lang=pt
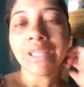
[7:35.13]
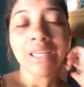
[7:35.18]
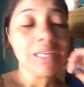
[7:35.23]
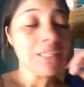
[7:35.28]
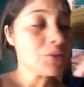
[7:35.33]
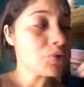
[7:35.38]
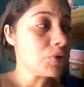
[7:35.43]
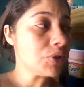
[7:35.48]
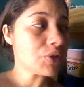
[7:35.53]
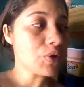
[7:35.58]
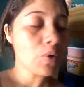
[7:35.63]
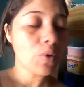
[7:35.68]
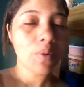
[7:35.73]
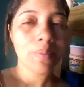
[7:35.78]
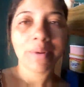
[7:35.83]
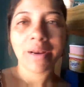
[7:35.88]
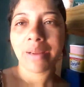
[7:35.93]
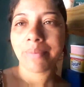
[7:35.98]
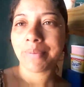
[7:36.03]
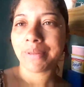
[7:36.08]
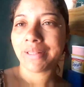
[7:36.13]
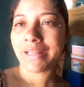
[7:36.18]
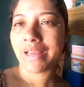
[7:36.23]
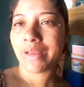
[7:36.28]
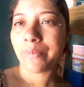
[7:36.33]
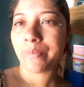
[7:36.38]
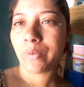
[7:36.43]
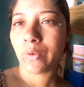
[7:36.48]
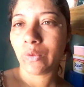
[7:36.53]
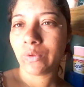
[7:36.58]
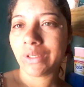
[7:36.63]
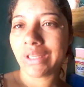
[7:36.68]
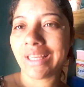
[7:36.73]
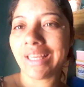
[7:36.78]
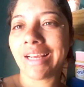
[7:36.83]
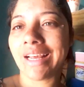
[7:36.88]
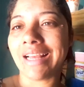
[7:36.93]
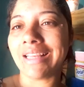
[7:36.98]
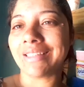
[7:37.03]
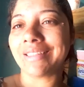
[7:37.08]
as coisas que eu comprei pra estar tá repondo aqui
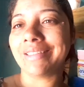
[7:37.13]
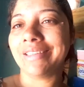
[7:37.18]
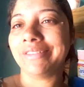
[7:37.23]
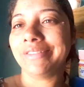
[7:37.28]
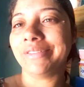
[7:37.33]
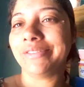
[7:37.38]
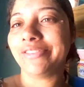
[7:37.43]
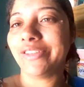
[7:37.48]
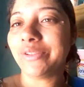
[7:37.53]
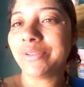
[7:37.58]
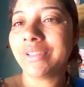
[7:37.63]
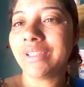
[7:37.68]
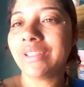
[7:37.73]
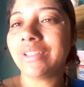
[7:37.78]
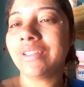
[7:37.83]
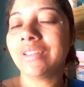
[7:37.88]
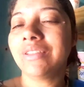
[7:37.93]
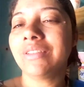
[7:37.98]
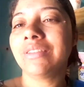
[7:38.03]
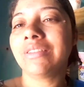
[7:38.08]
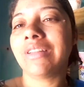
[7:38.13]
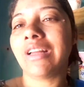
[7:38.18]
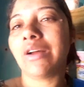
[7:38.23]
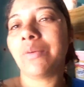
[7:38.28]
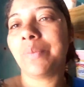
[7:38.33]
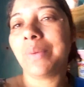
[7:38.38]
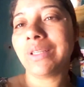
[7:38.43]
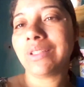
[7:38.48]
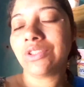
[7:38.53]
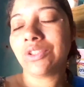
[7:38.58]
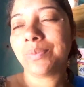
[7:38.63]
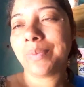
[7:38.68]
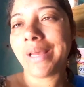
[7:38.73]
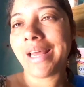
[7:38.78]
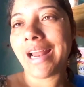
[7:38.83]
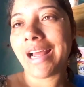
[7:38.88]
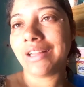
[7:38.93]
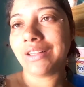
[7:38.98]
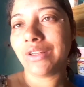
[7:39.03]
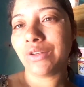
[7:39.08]
em casa, estavam faltando tal, pra
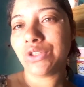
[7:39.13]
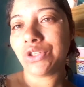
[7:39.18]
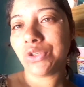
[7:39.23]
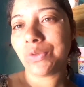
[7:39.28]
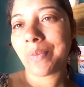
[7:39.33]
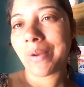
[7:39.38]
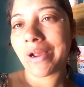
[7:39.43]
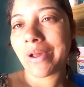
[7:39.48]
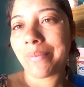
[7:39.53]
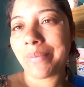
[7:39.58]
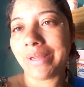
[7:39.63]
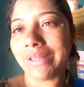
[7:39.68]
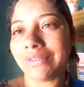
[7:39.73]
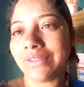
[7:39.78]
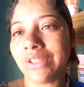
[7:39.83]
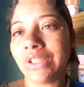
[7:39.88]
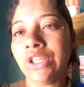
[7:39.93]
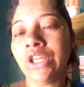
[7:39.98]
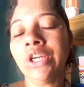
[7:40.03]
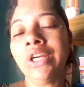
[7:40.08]
esperar até o dia do pagamento.